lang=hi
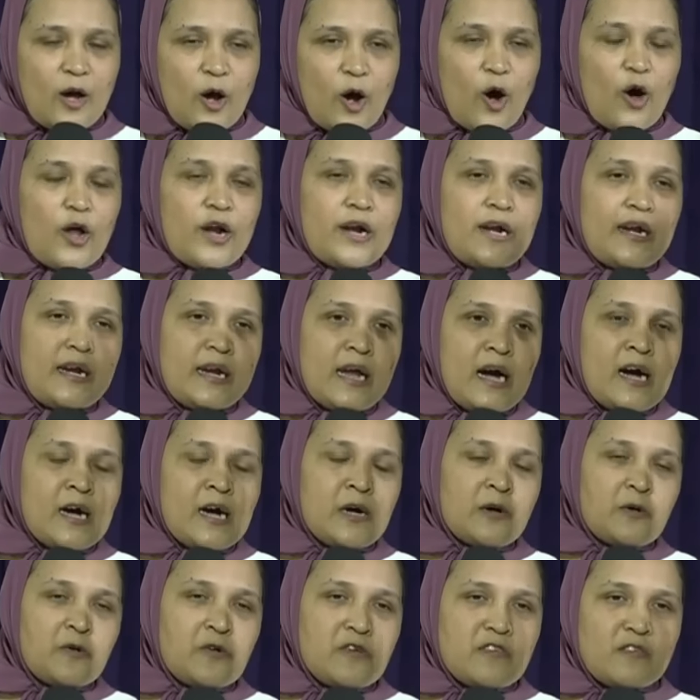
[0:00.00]
और ना
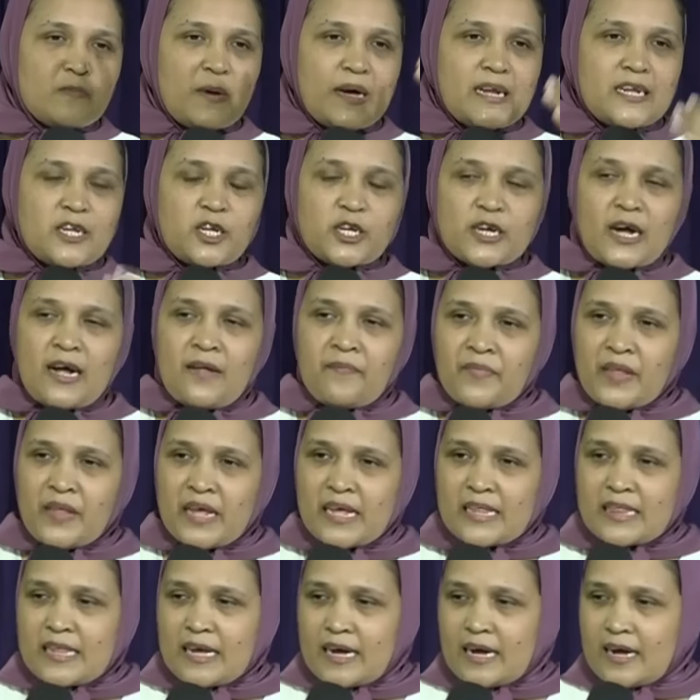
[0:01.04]
क्रूस पर जान
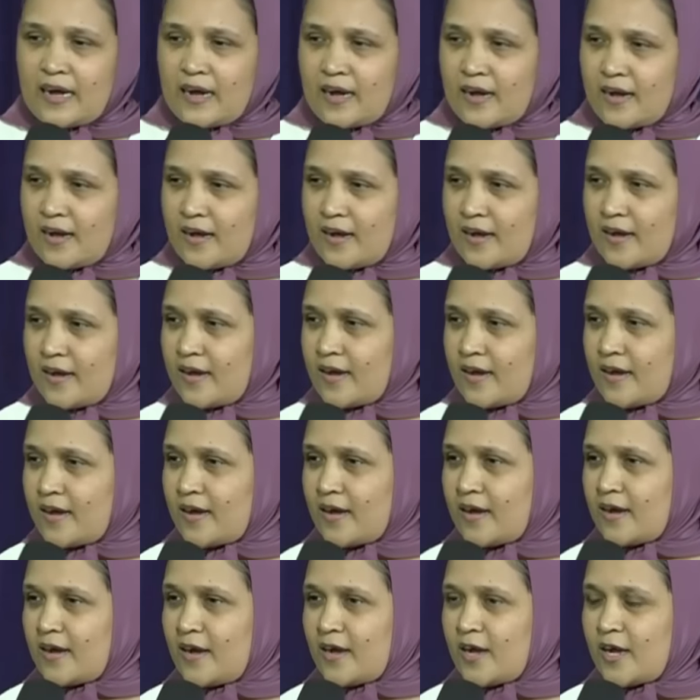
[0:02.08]
देता
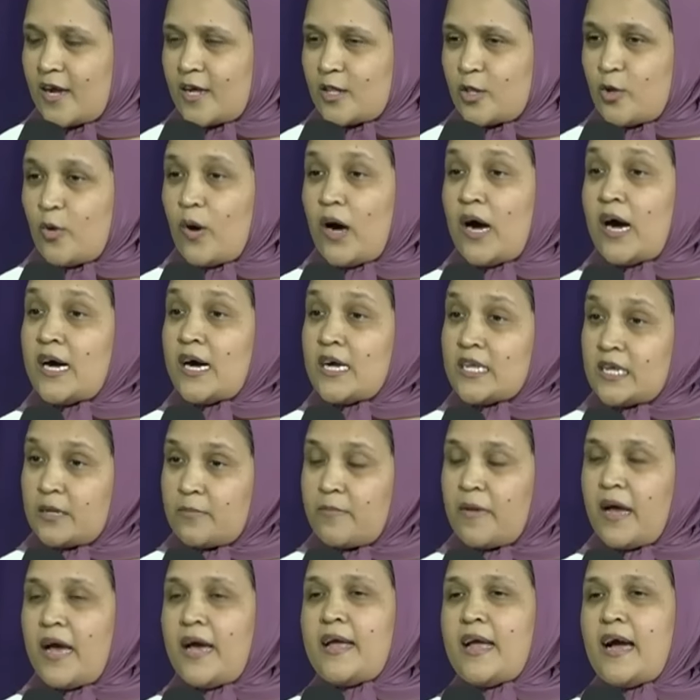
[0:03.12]
तो आज
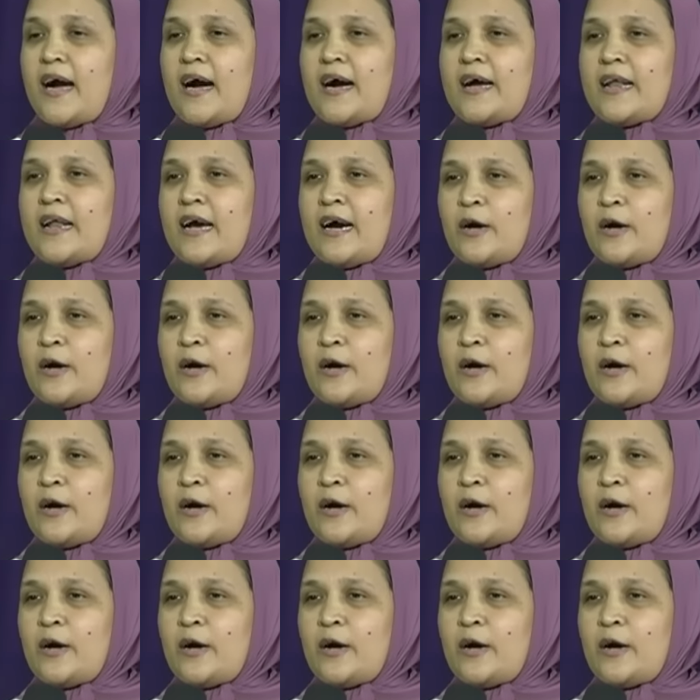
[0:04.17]
मैं यहाँ ना